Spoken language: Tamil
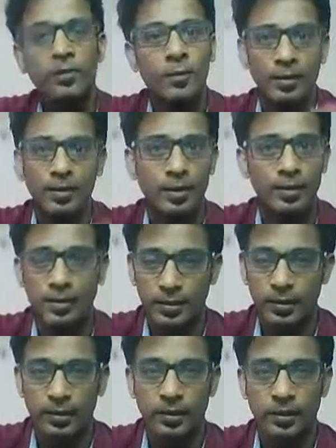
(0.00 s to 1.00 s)
வந்து கிளைண்ட்ஸ்
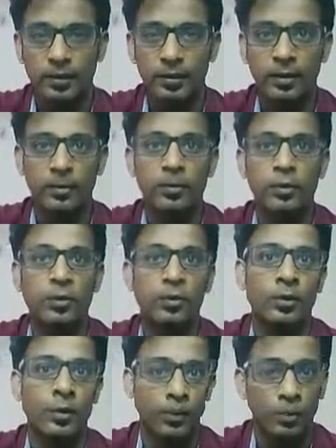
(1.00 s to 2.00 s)
கேட்குறாங்க நம்ம
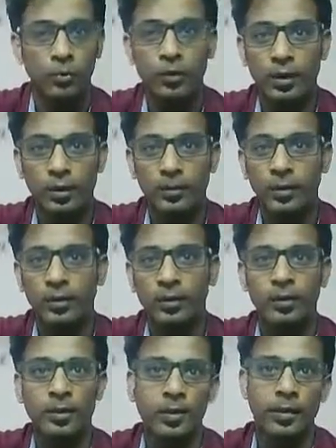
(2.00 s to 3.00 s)
நம்பர் கொடுக்கலாமா
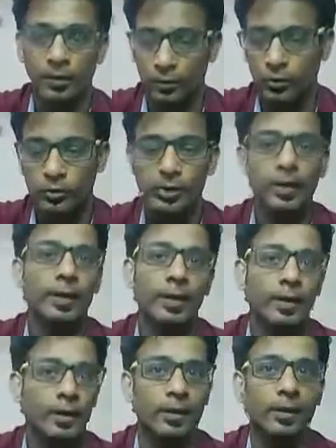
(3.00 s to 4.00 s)
இல்லையா அதுவும் சில
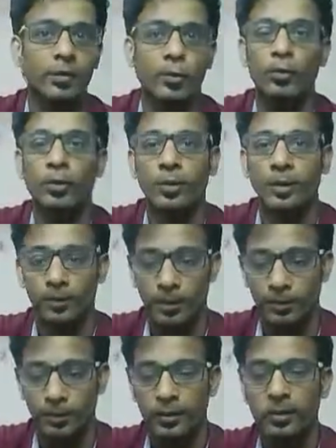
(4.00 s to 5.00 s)
கிளைண்ட்டுக்குலாம் நான் போகும்போது
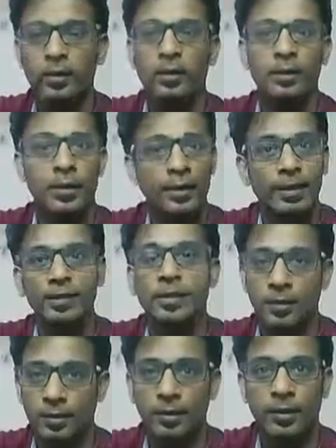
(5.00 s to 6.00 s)
எப்படின்னு பார்த்தீங்கன்னா கிளைண்ட்டே
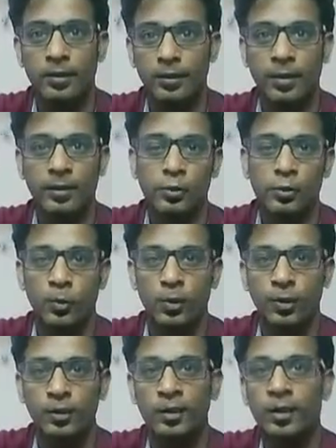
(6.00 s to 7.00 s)
சில நேரத்தில் என்கிட்ட டேரெக்டாக சொல்லுவாங்க